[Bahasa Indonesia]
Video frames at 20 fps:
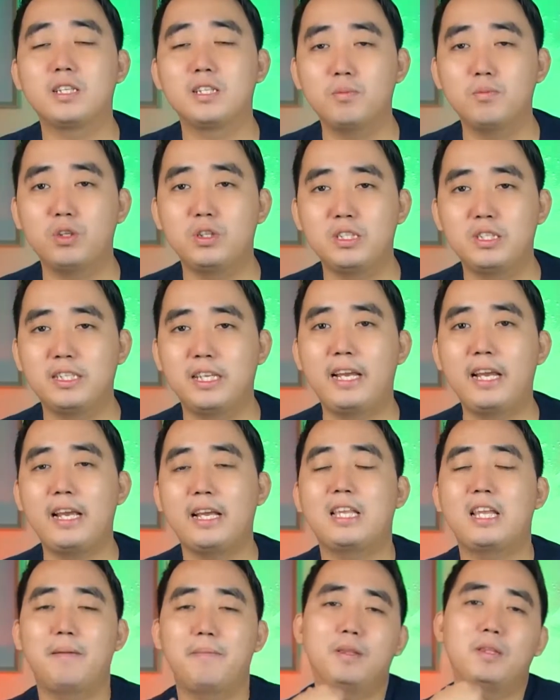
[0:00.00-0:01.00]
tersebut sehingga
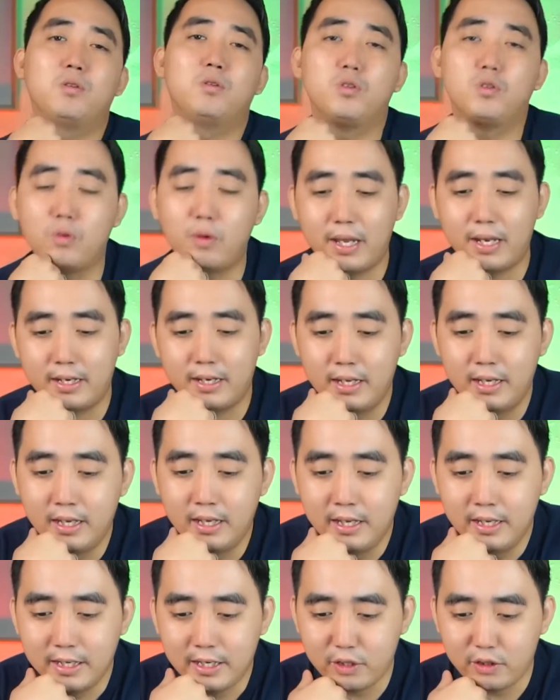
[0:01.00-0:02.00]
kita dapat keuntungan
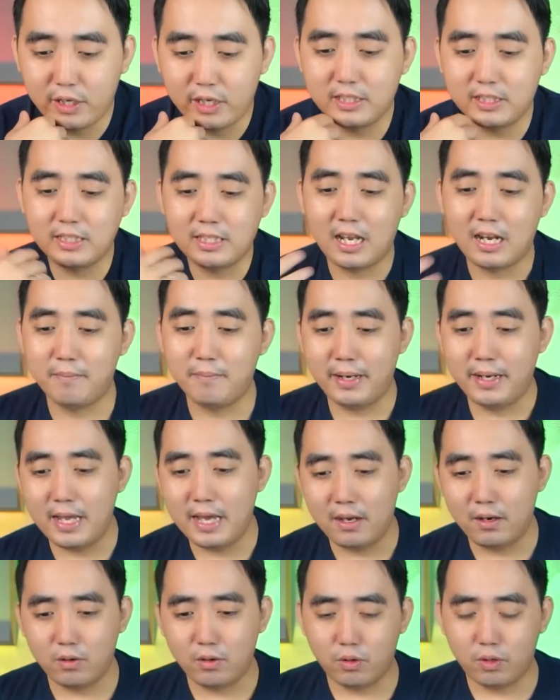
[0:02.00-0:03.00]
gitu ya secara
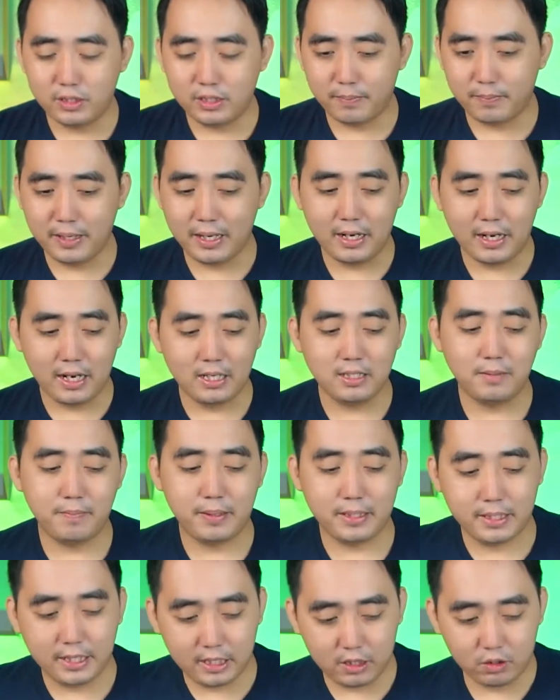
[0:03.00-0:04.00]
beda konsepnya adalah
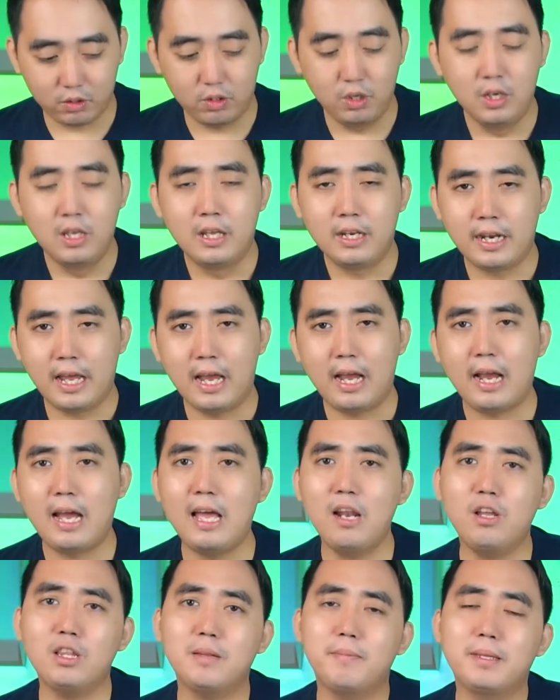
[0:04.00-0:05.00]
seperti itu nah
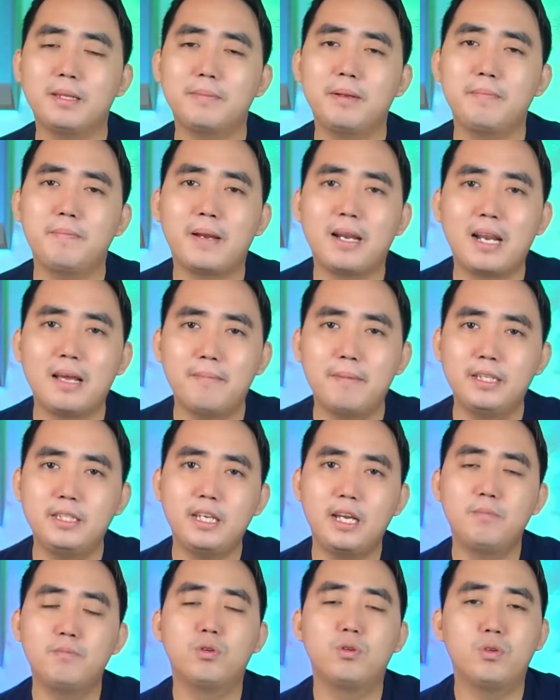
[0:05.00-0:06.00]
kalau teman-teman pernah
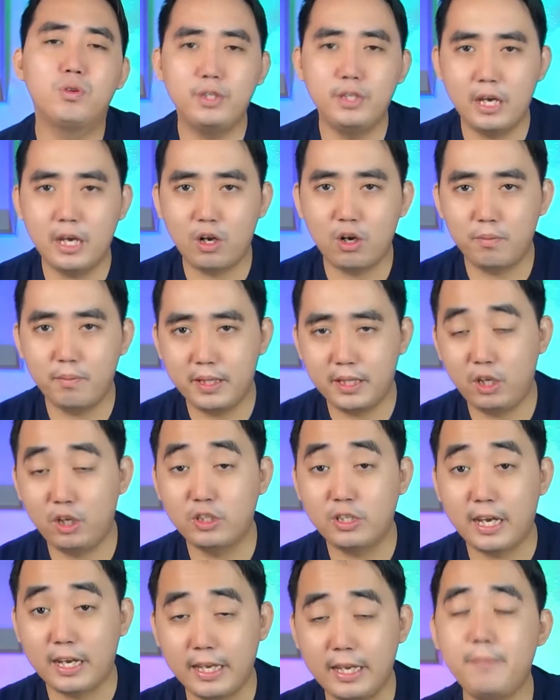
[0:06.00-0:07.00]
baca bukunya Robert
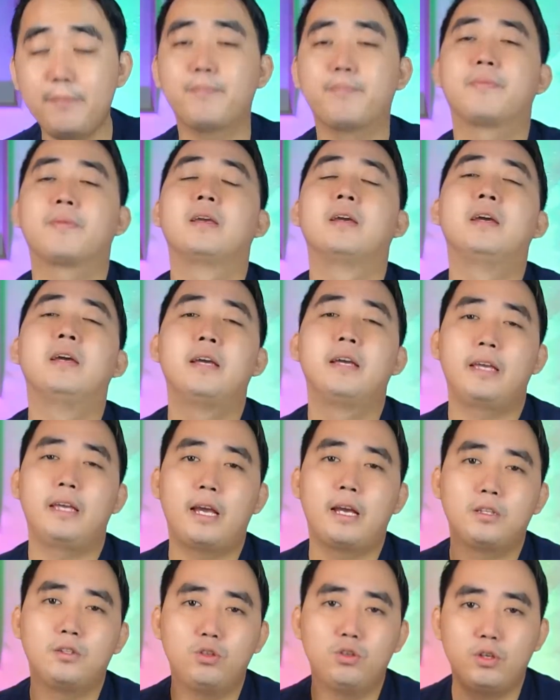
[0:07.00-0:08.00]
Kiyosaki
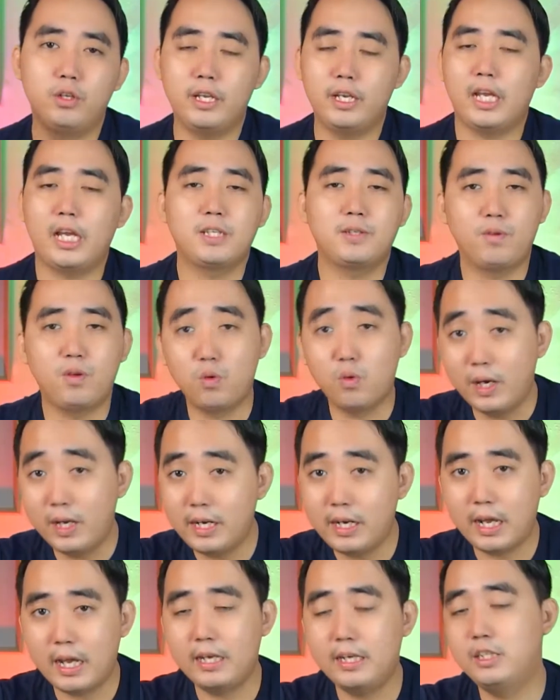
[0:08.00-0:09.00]
yang judulnya The Cashflow
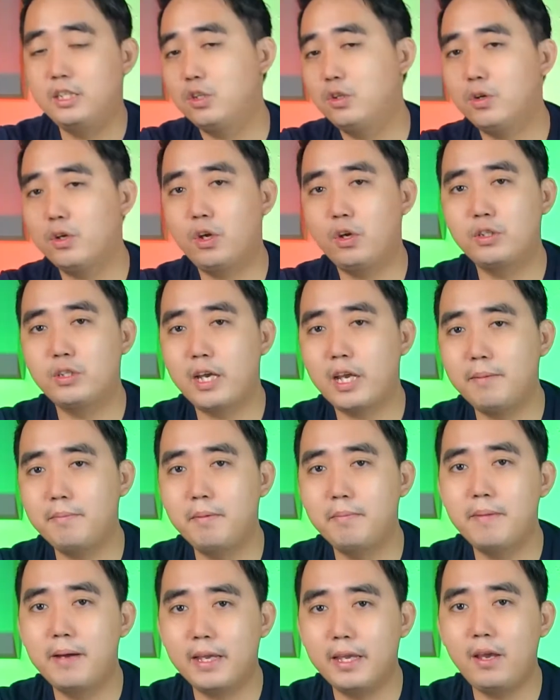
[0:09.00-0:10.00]
Quadrant di situ Kiyosaki
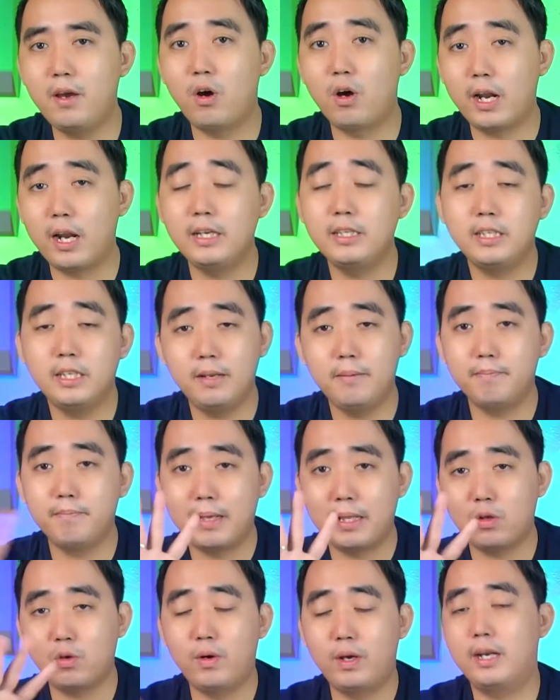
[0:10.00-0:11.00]
membagi orang jadi
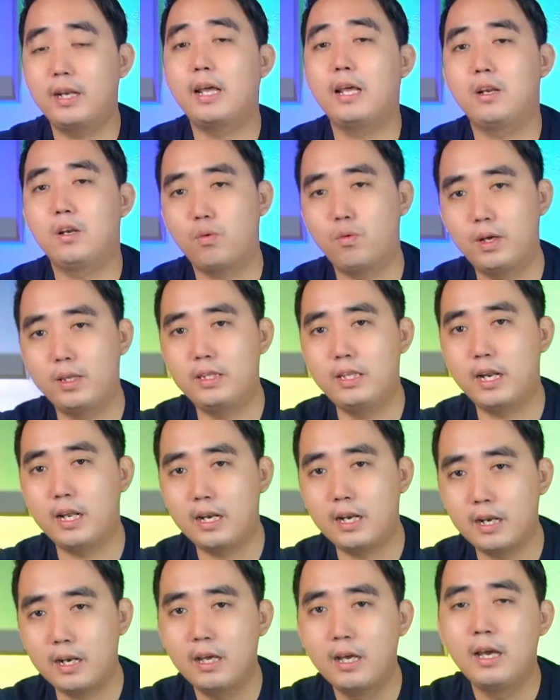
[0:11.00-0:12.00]
empat kuadran
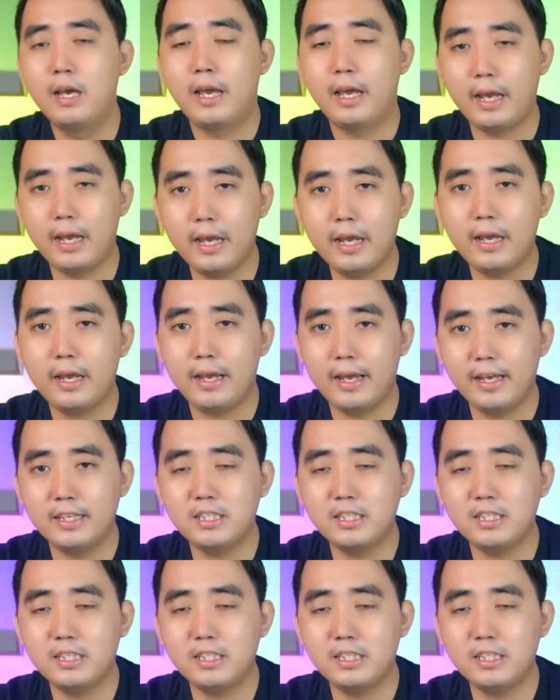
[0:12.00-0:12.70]
kuadran E